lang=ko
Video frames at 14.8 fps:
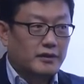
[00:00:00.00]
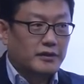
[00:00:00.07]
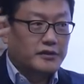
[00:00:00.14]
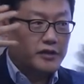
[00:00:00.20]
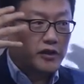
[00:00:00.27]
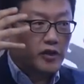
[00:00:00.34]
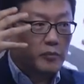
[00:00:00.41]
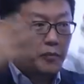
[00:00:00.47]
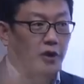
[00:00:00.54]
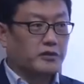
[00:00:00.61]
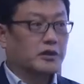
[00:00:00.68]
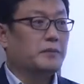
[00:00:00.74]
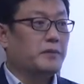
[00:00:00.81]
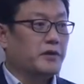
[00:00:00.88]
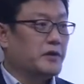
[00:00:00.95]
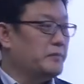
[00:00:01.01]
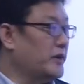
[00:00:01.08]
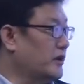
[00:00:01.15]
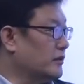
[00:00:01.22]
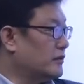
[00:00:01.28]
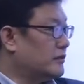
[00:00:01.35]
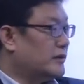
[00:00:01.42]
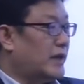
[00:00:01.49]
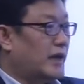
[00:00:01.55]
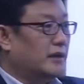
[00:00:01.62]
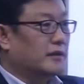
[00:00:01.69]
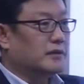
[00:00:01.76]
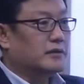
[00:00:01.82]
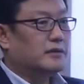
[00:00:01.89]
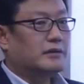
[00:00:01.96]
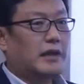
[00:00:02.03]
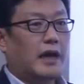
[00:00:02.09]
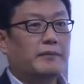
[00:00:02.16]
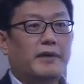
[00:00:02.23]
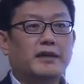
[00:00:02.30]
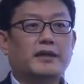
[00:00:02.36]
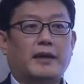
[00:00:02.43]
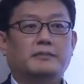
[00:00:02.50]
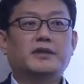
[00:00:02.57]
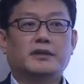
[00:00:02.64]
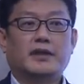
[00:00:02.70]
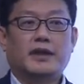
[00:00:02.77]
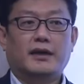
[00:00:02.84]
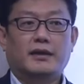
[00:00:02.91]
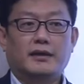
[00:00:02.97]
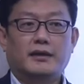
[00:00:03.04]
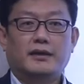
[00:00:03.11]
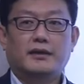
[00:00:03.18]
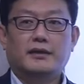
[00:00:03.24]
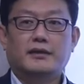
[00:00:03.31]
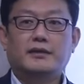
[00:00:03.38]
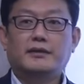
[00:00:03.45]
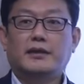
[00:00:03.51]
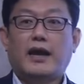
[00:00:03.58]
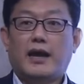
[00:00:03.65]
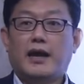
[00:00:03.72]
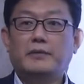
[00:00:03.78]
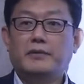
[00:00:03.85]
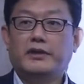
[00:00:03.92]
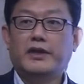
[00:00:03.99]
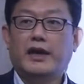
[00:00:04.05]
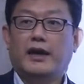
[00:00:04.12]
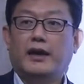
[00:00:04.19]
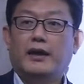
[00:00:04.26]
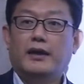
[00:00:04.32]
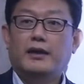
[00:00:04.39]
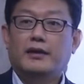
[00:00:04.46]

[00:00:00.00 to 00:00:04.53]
그래서 이걸 벗어버리면 나는 나만 남는다. 그 나가 뭐냐?